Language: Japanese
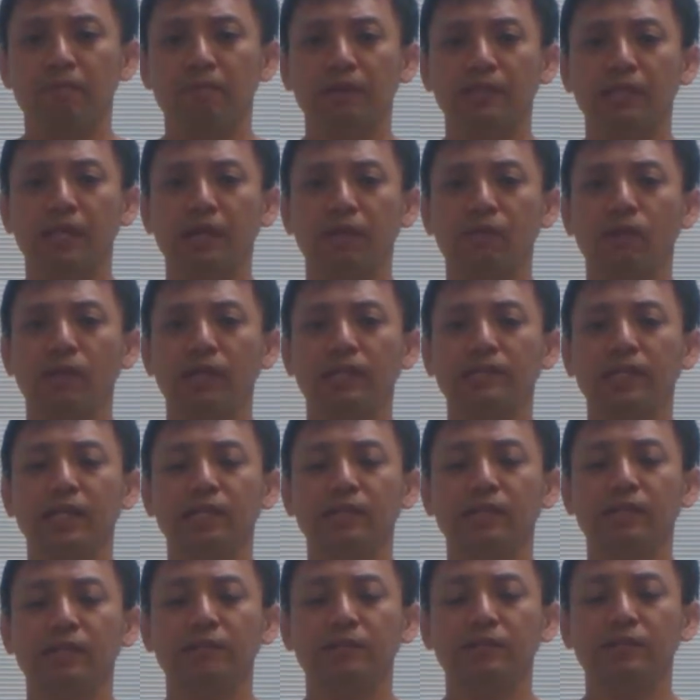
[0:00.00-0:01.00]
パターン分けさ
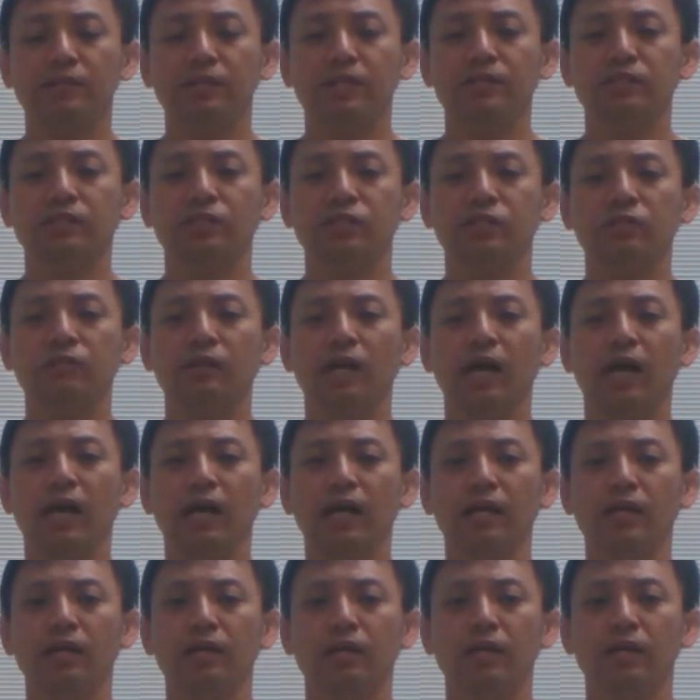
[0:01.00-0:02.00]
れていますが実は
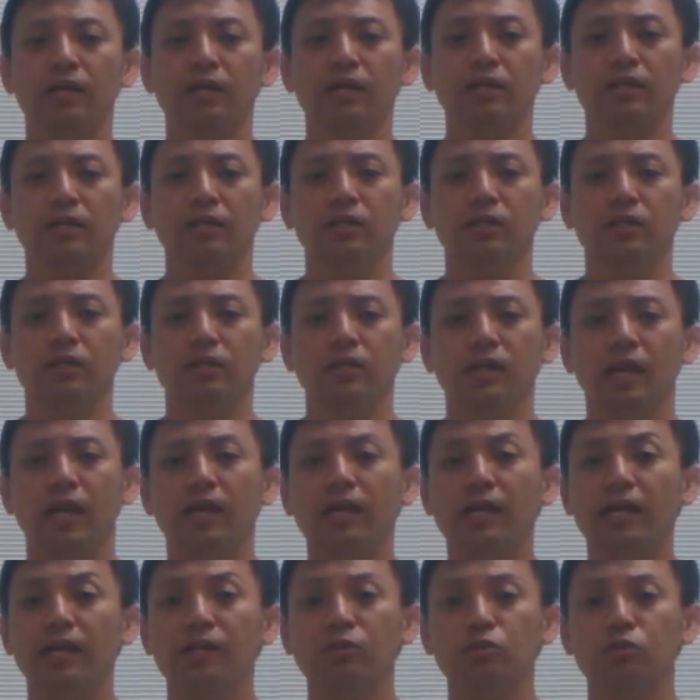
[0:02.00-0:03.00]
あ
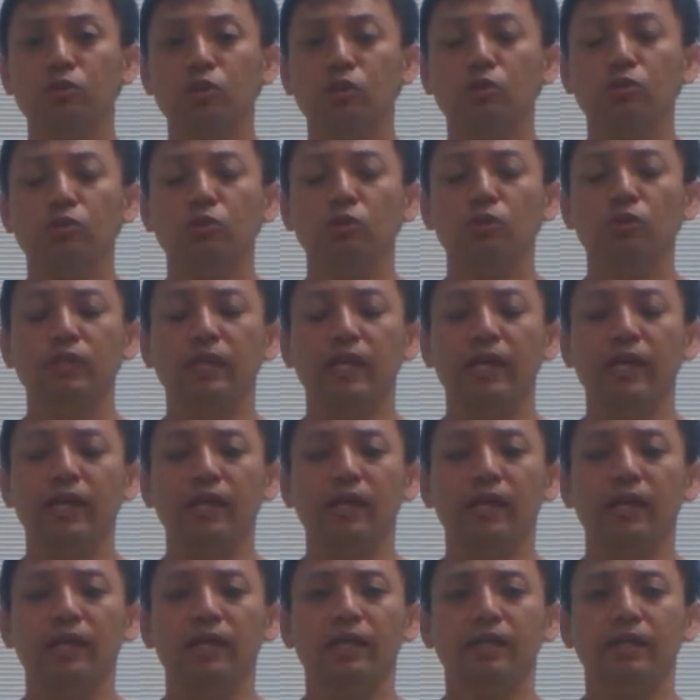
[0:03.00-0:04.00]
らゆる症状
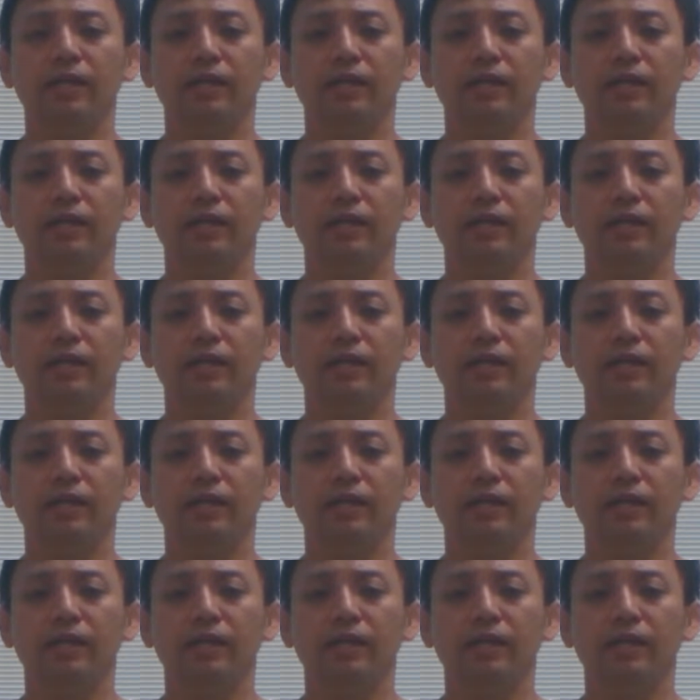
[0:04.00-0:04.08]
で